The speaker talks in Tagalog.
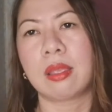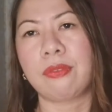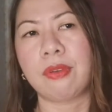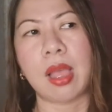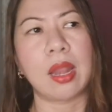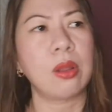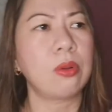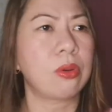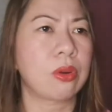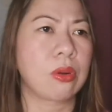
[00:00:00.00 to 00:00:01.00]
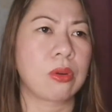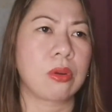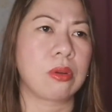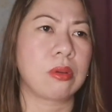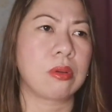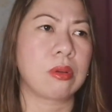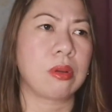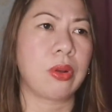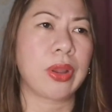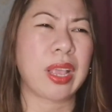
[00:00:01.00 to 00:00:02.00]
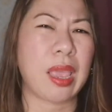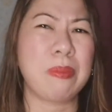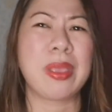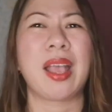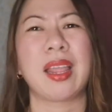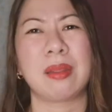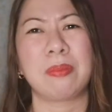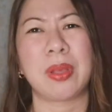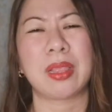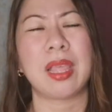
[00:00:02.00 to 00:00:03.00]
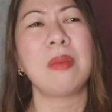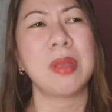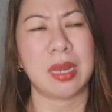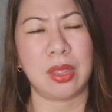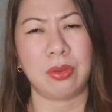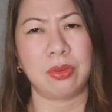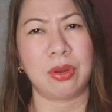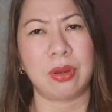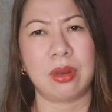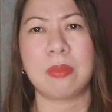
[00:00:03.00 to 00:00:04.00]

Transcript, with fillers: i-follow or or kaibiganin pa. Tama na yun.